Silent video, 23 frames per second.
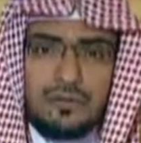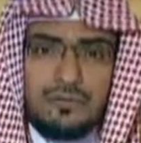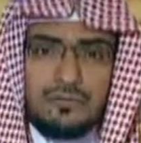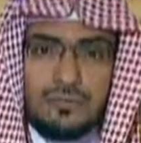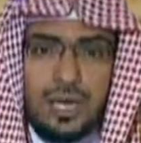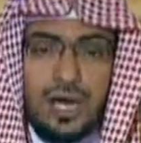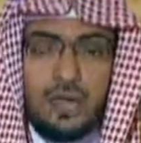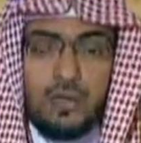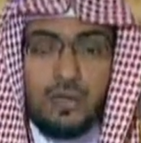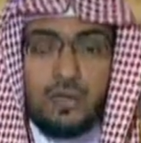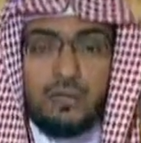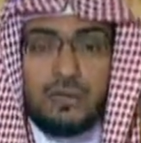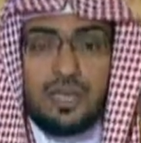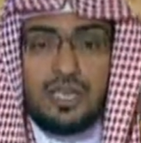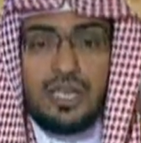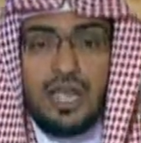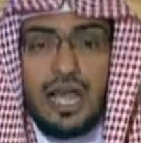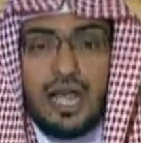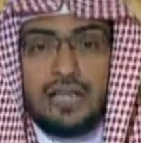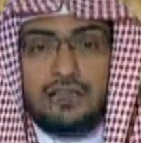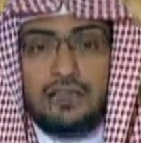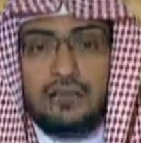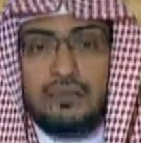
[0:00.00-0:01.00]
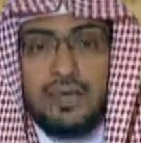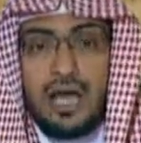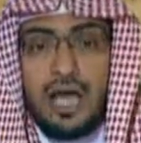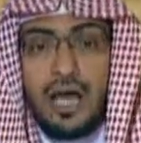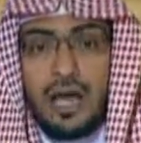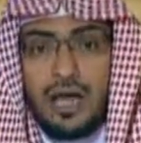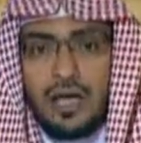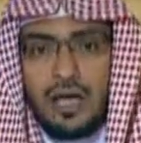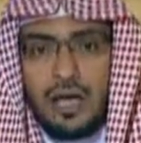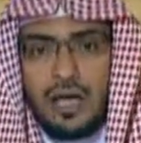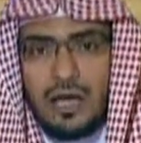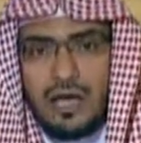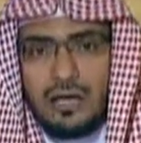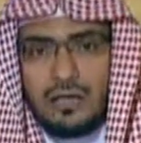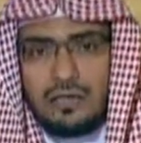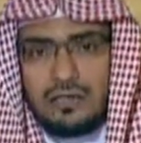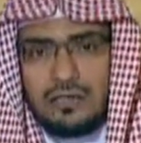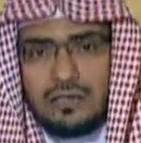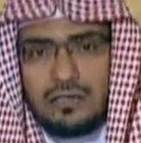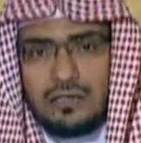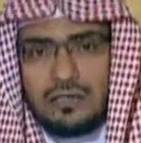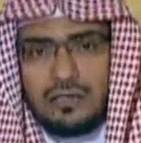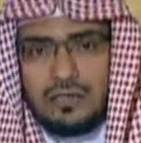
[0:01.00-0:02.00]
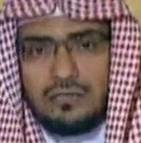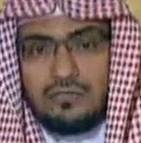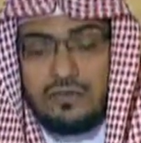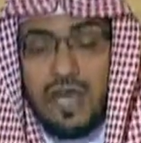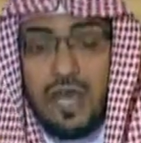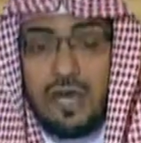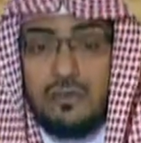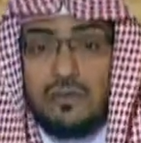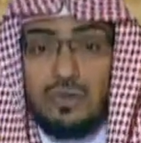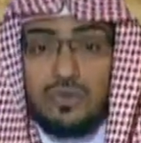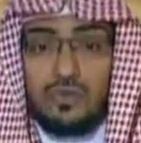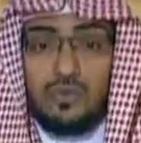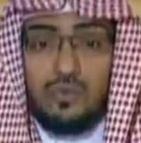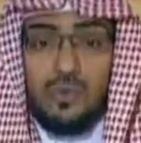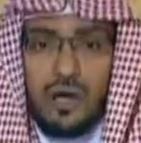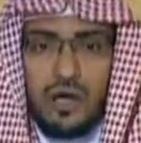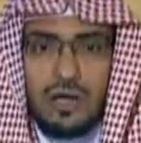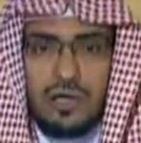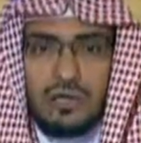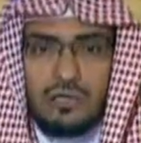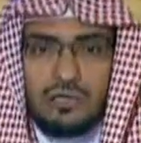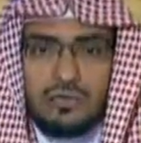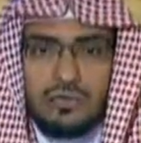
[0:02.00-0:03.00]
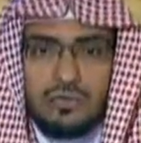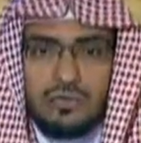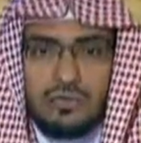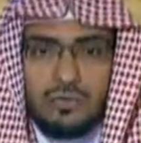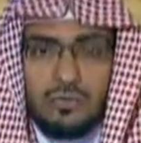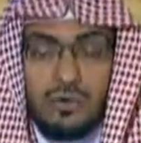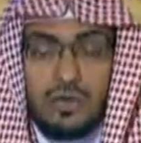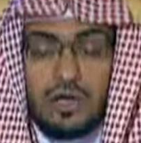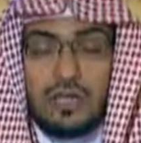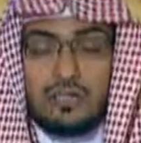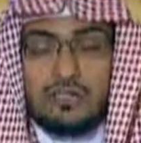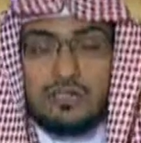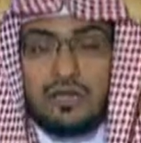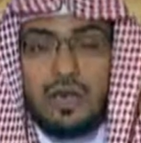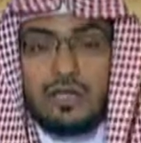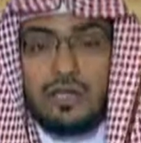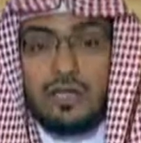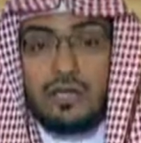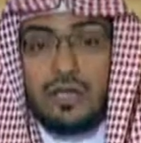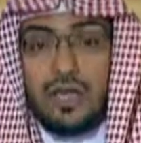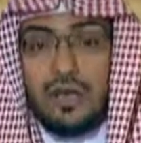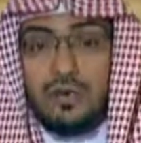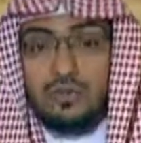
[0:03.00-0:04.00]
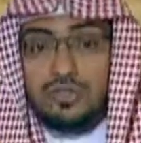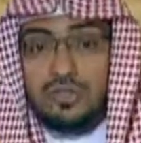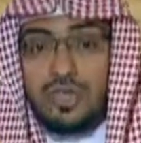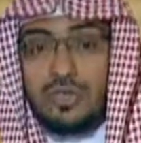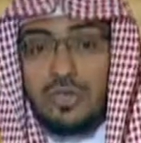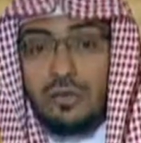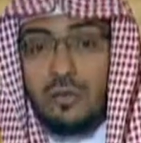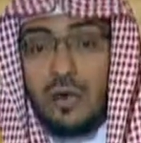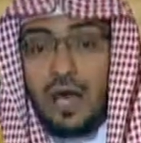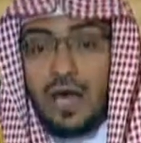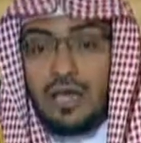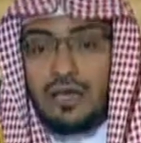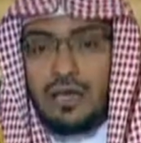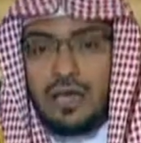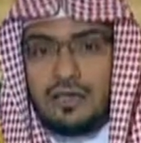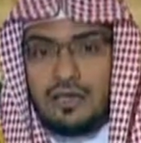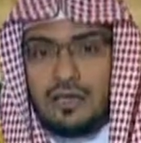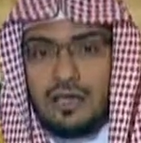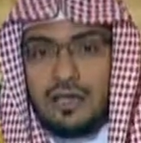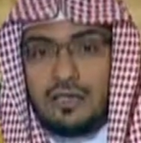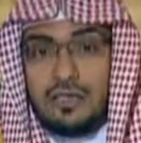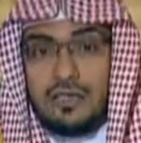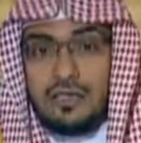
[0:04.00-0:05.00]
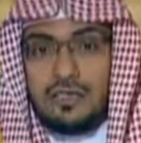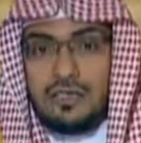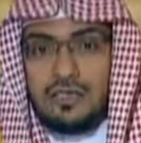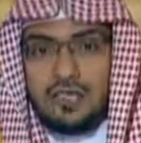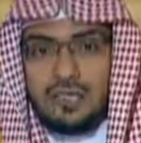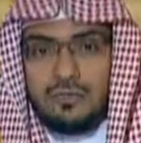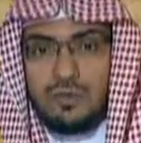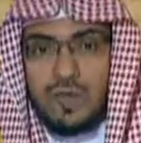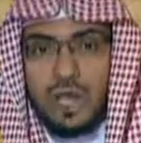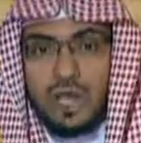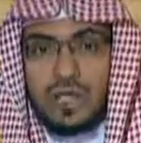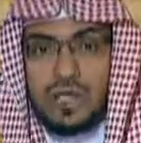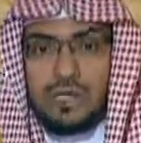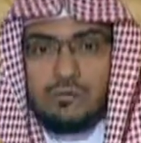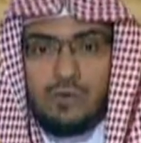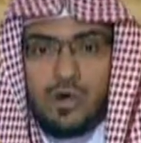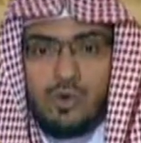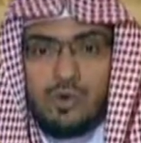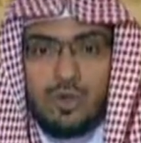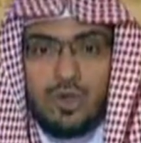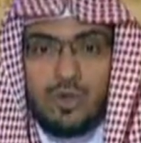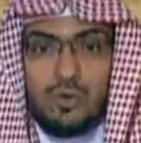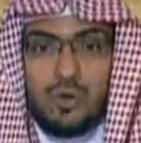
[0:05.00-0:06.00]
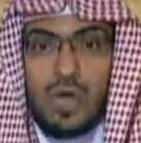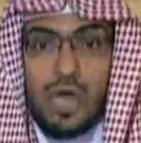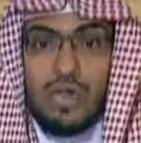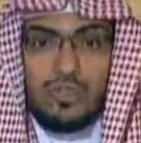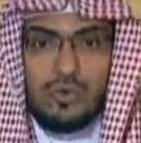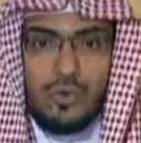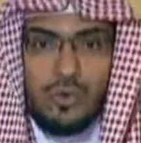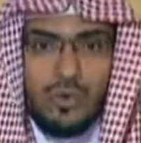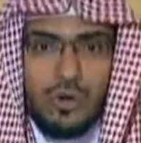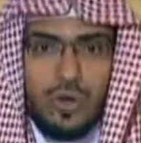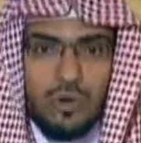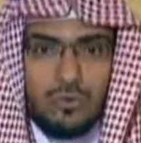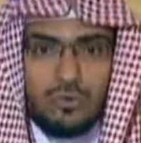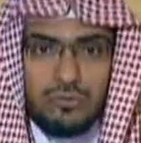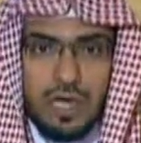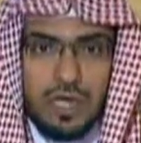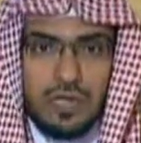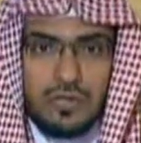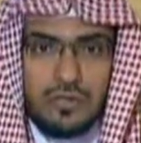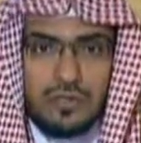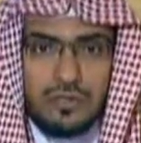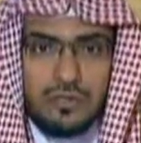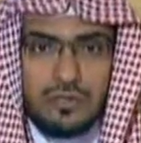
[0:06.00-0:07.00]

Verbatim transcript: بعض بني آدم حالها فعبدوها وقد قال الله جل وعلا عن خليله ابراهيم وهو يناظر قومه